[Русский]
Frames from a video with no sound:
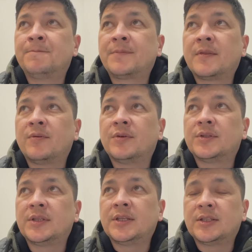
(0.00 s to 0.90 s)
Вот.
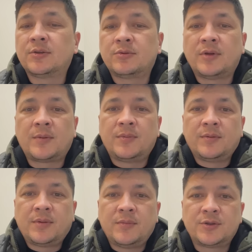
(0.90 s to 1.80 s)
И этот удар был
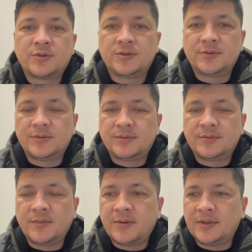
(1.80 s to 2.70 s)
по большой
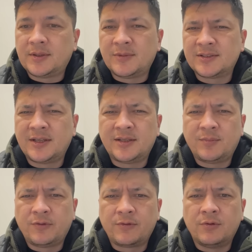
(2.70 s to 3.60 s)
степени там, на здание
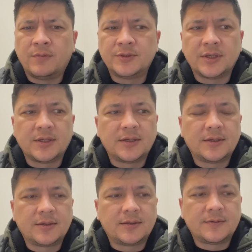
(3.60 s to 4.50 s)
пофигу вообще.
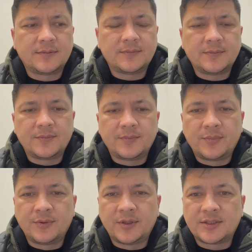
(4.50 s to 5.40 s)
Эм,
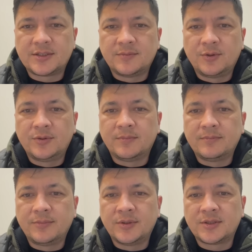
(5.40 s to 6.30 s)
по нашим людям,
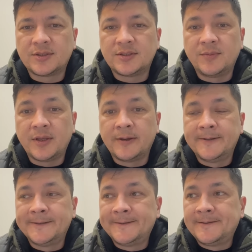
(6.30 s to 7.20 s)
по нашей семье.
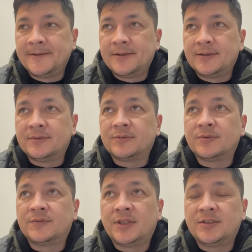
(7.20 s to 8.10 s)
Вот
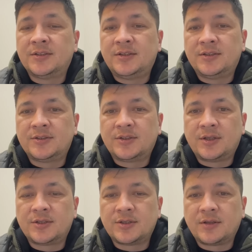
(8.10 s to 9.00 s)
все эти 34
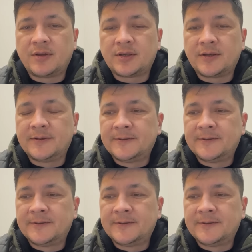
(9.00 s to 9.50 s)
человека,